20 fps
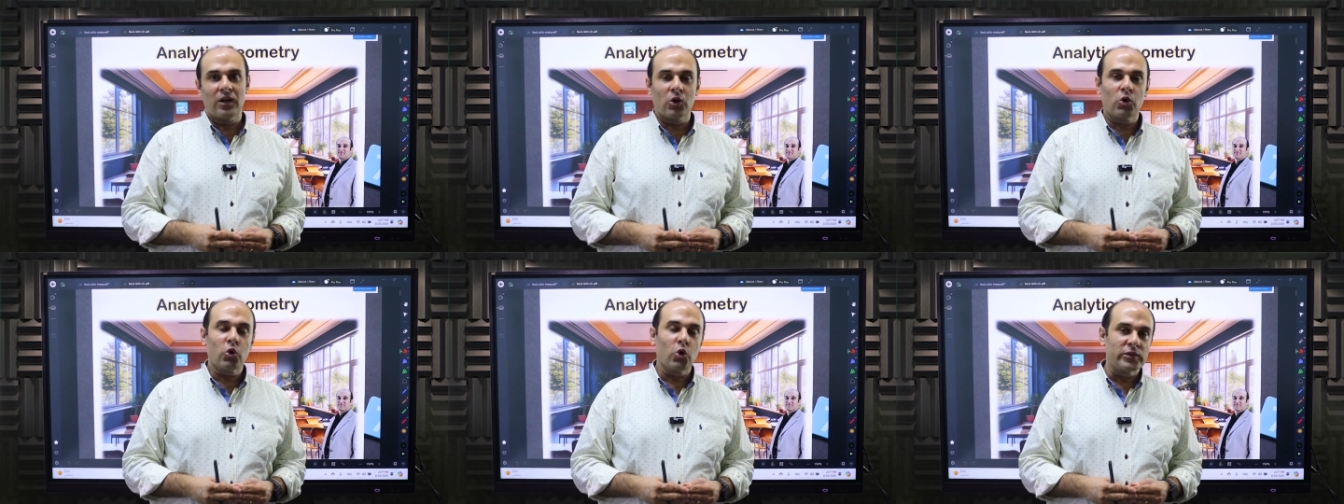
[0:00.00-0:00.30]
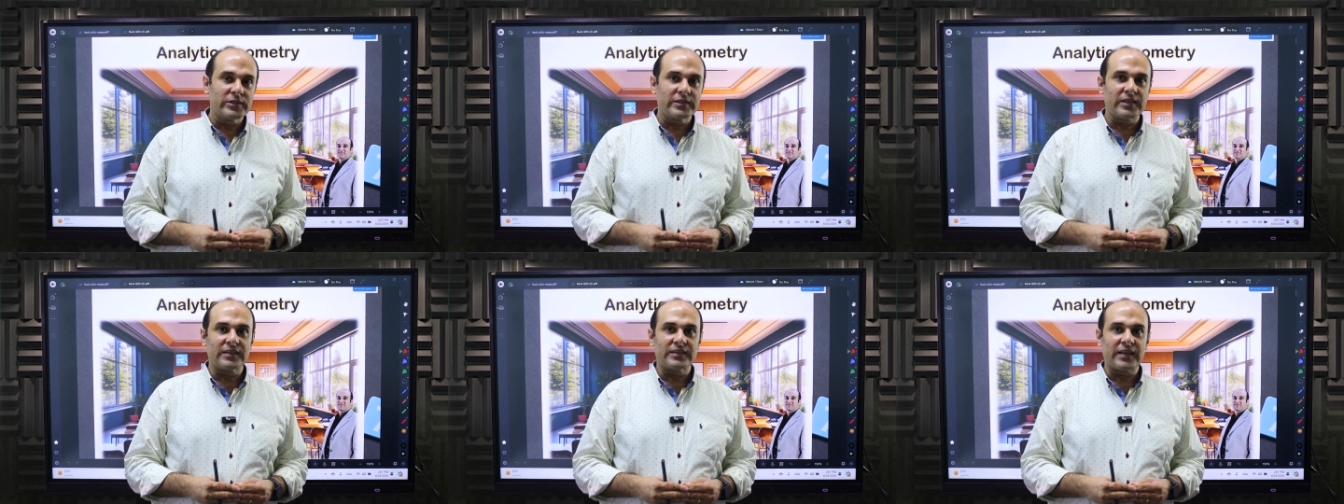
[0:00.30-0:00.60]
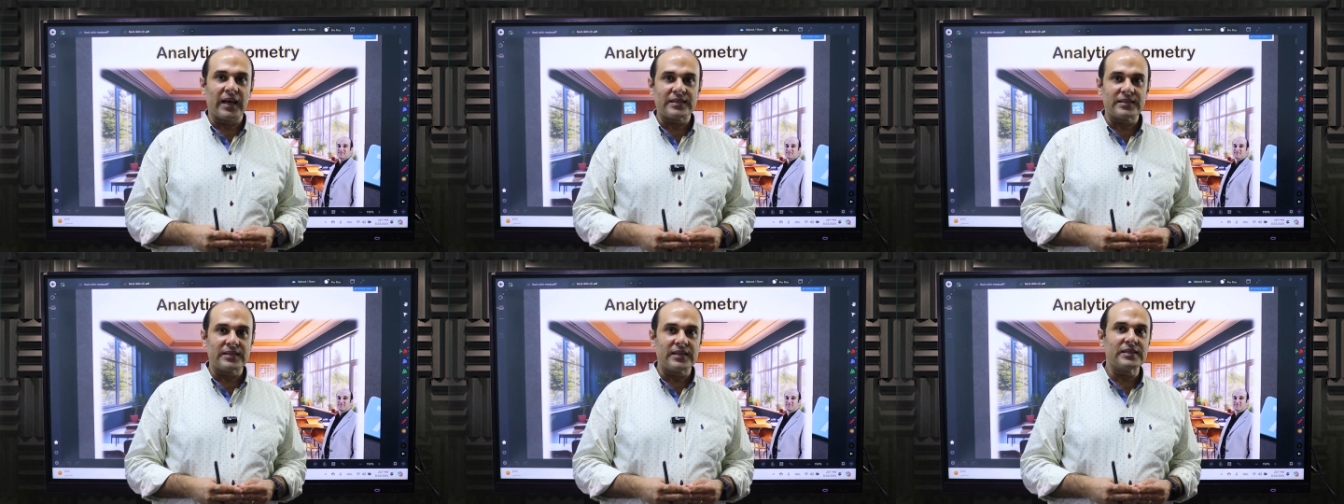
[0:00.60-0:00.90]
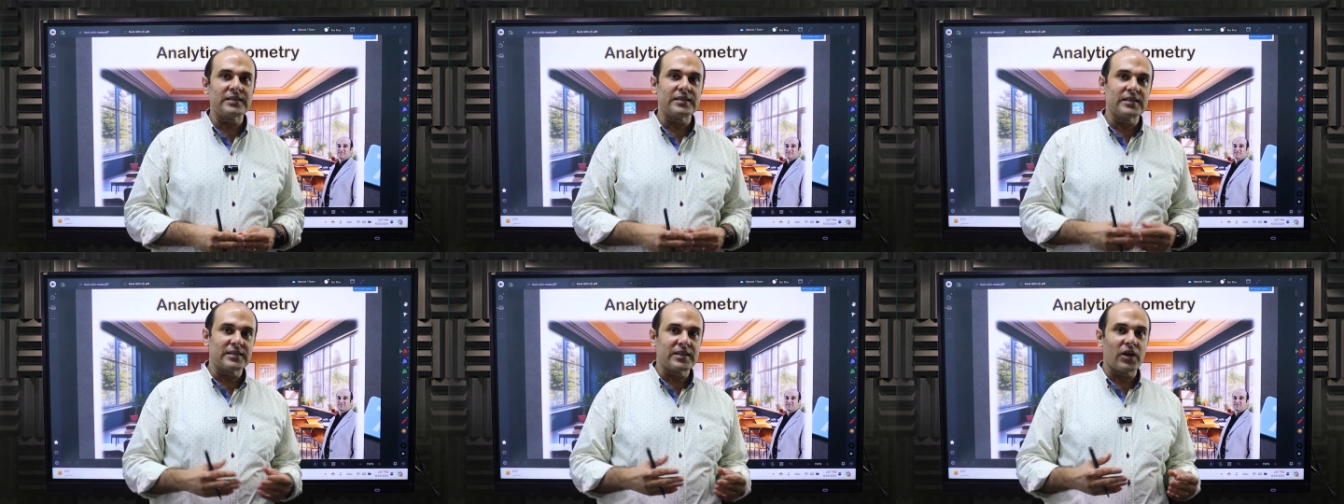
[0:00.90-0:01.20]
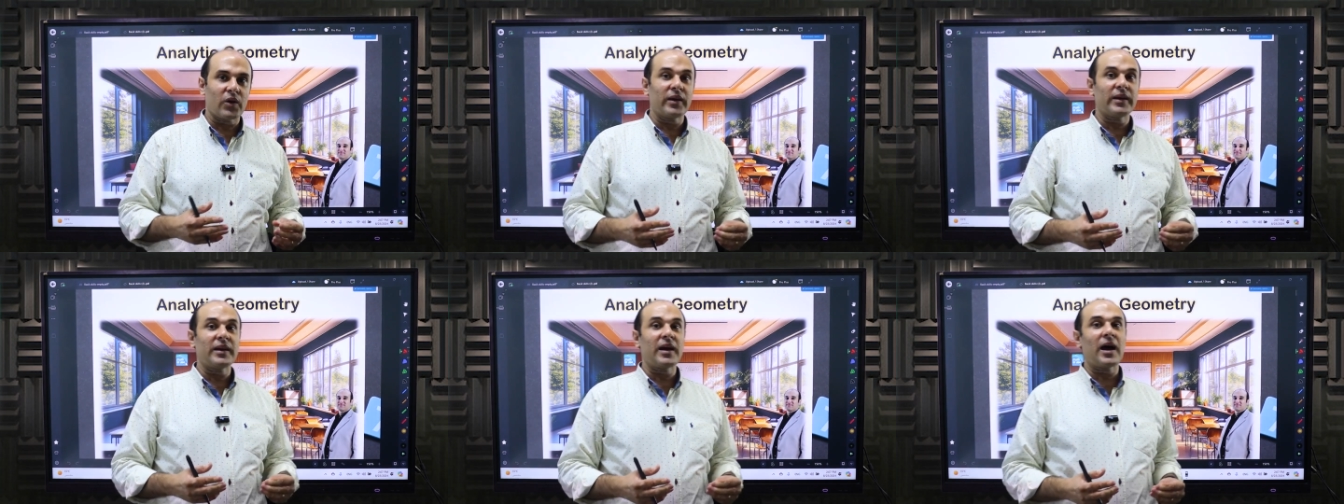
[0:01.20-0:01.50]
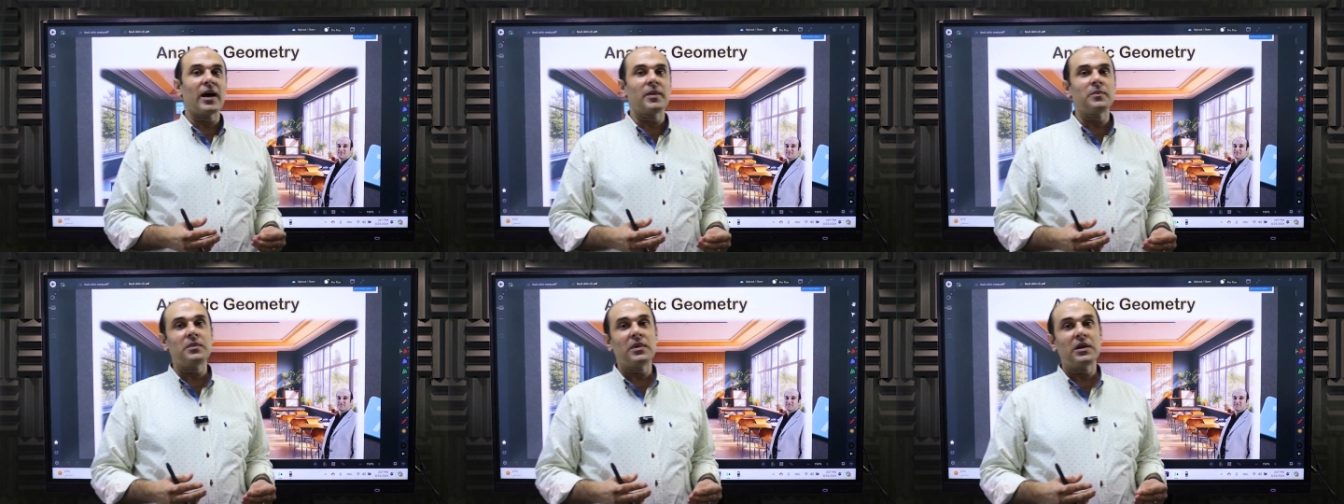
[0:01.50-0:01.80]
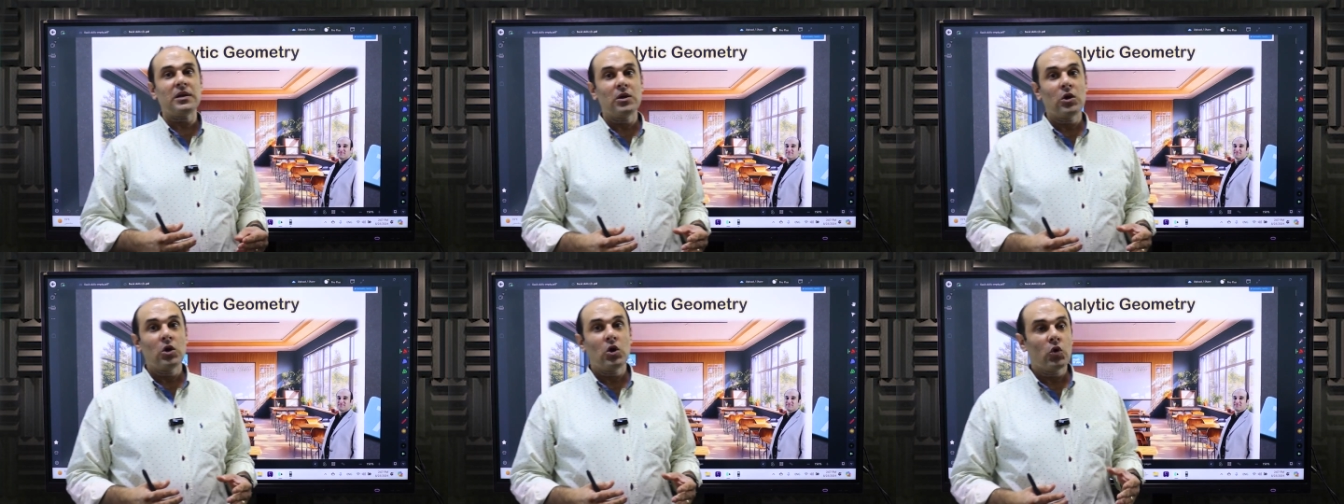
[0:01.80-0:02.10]
الكورس التاسيسي لثانويه
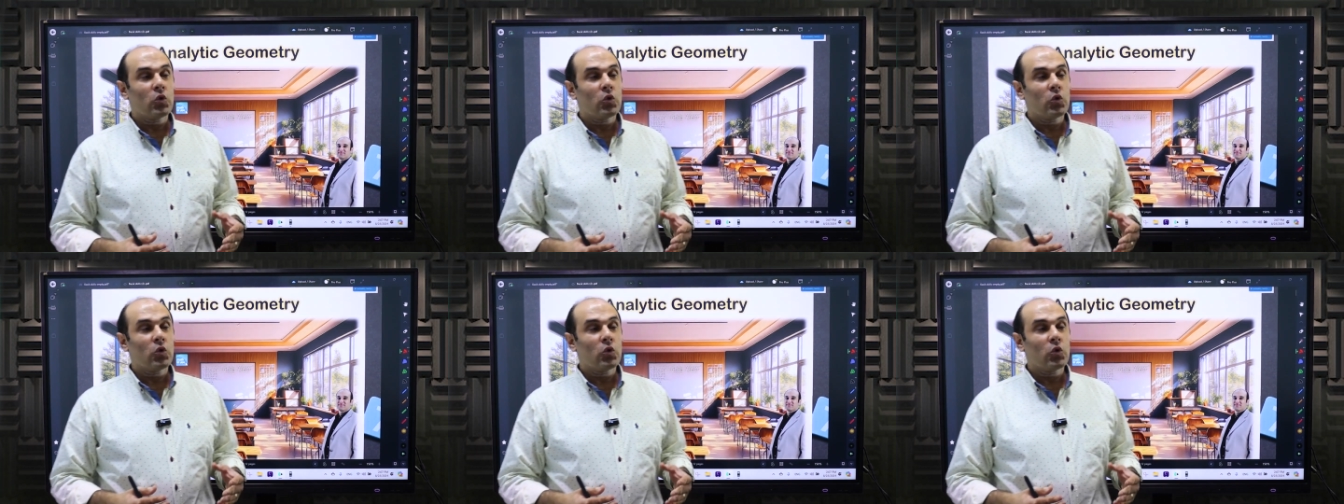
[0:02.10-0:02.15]
عامه